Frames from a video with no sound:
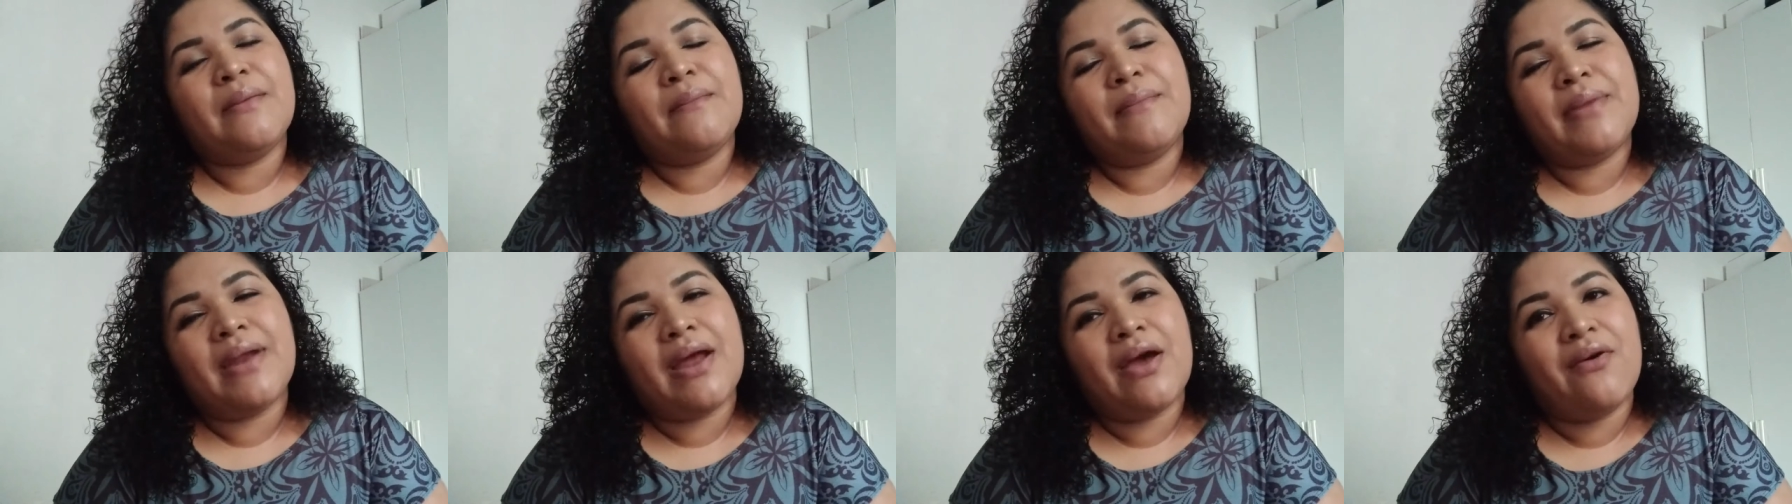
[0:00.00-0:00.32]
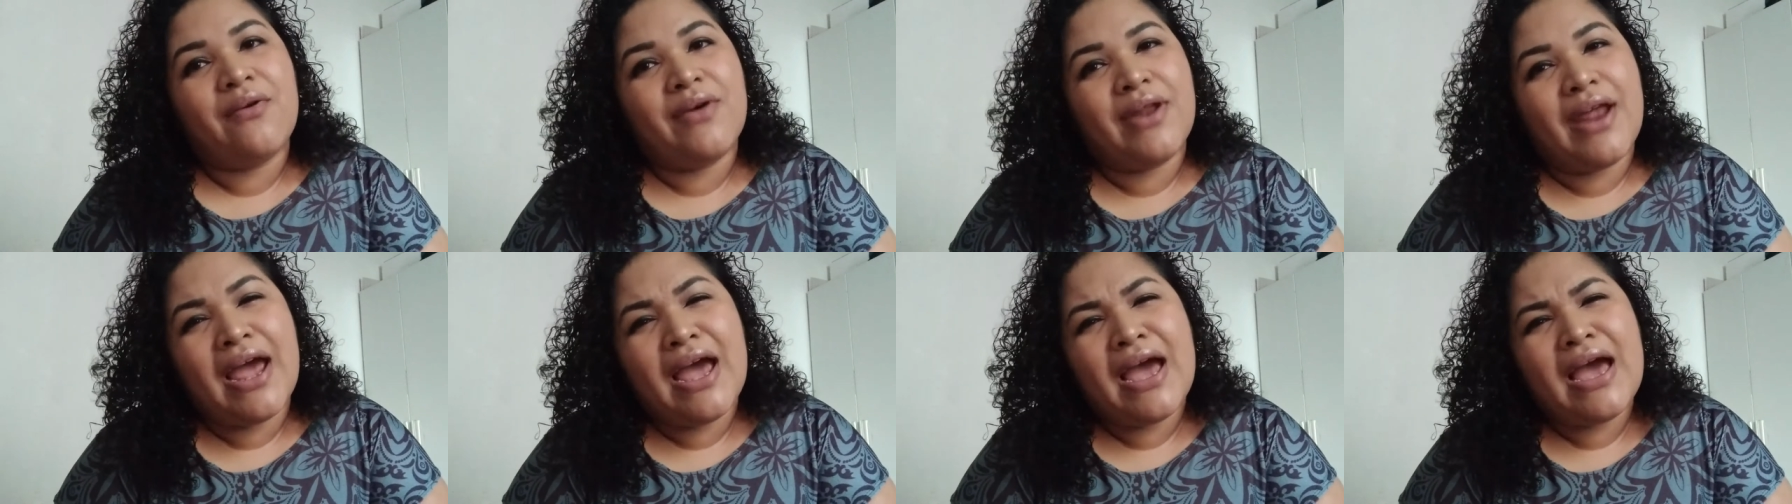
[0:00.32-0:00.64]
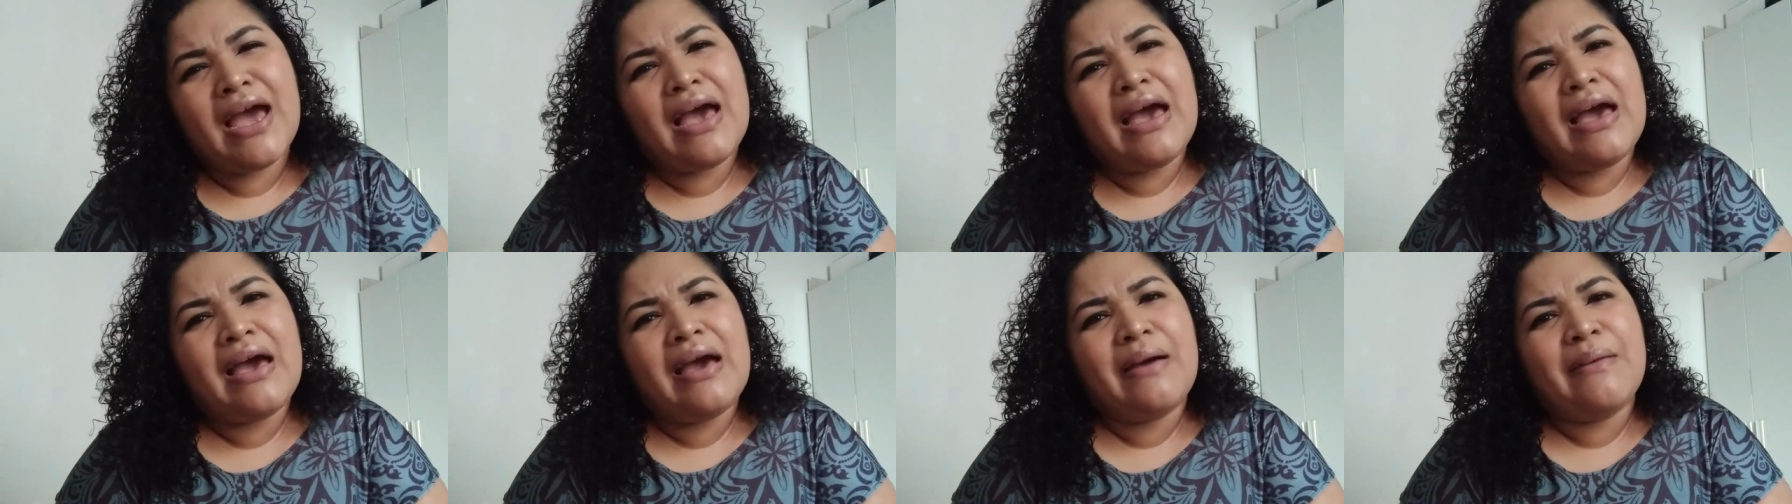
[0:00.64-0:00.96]
para
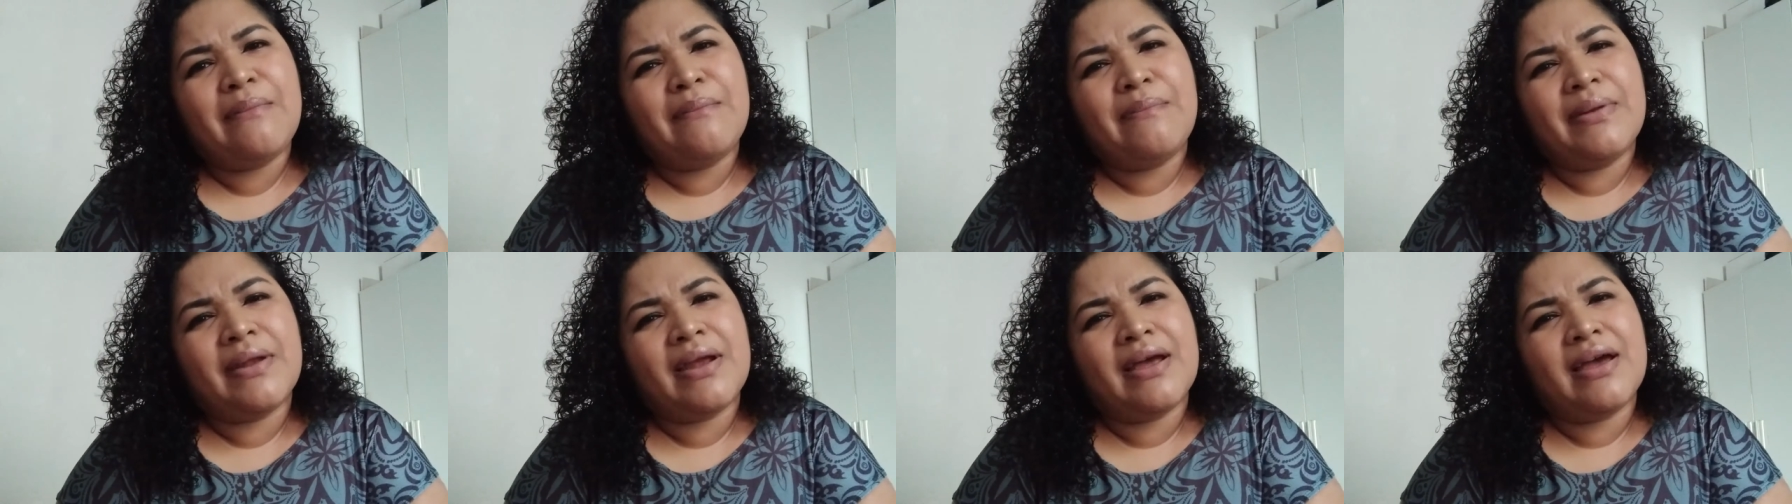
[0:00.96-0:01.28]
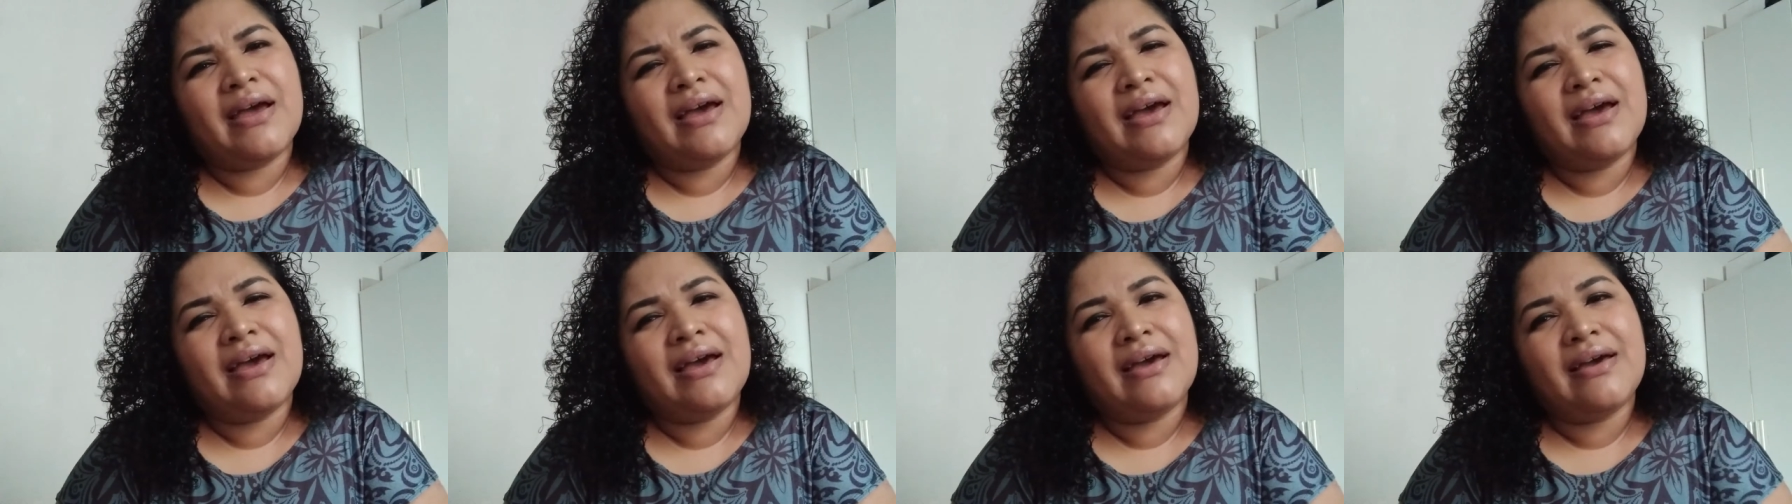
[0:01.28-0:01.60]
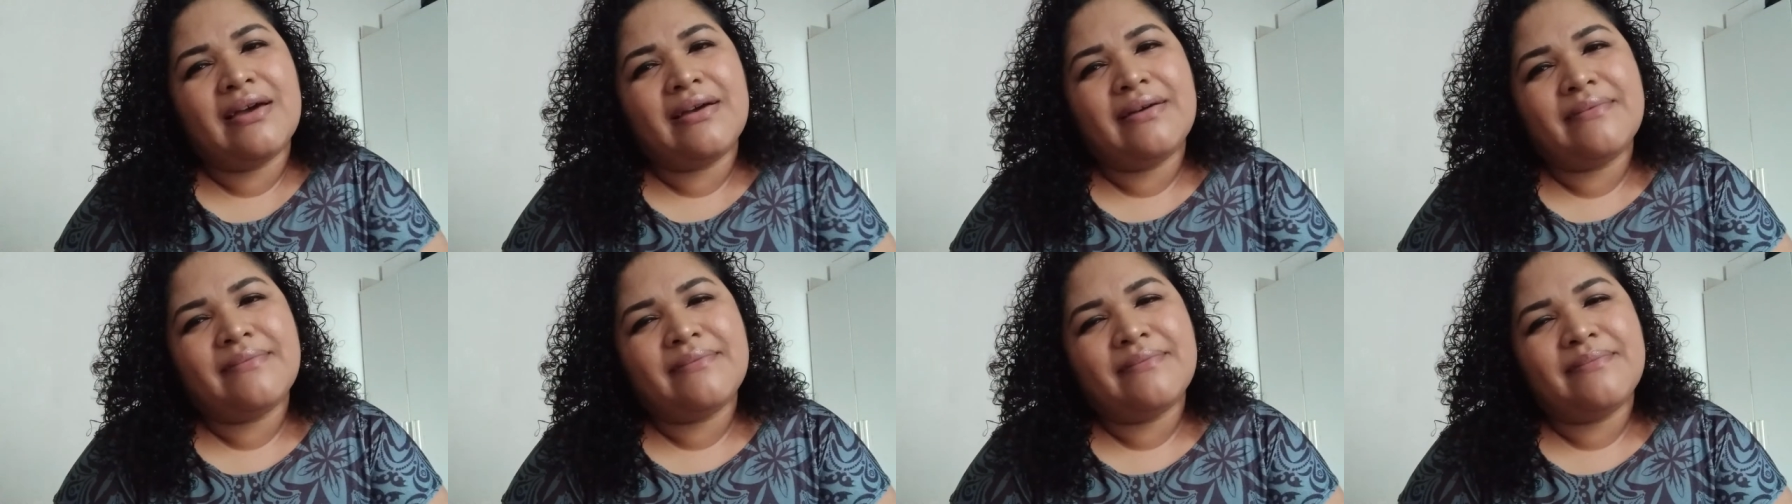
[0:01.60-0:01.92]
orar,
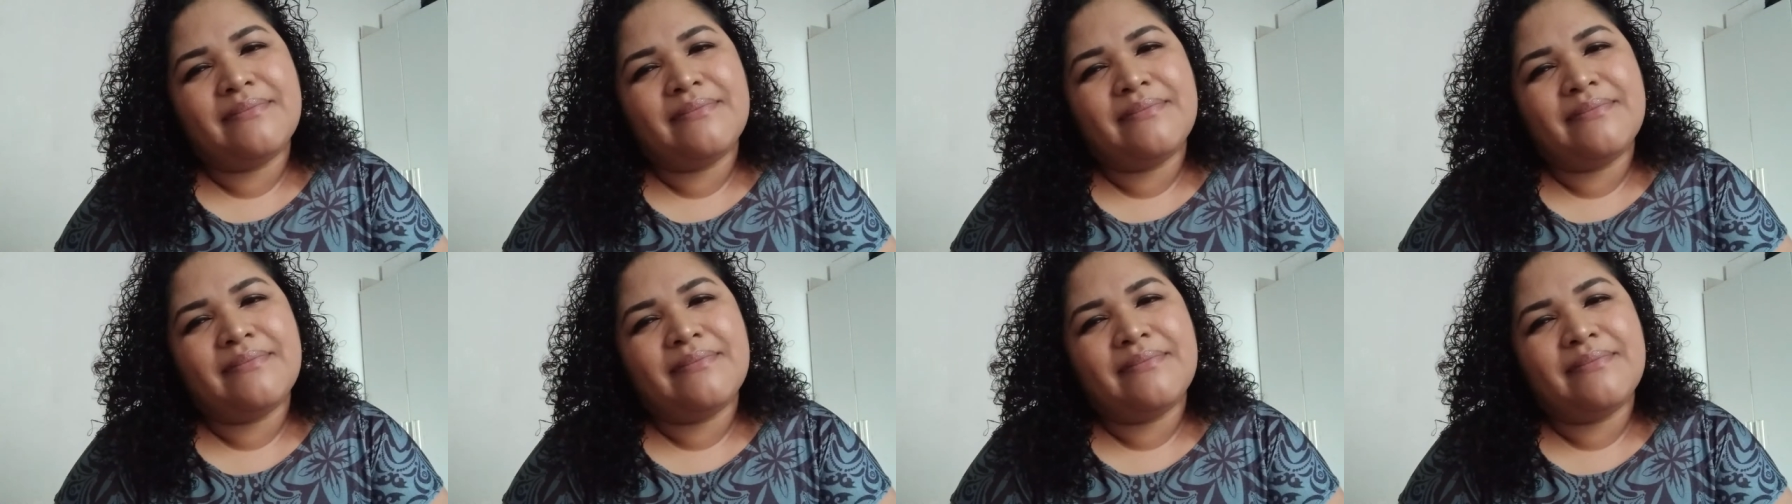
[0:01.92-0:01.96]
pra,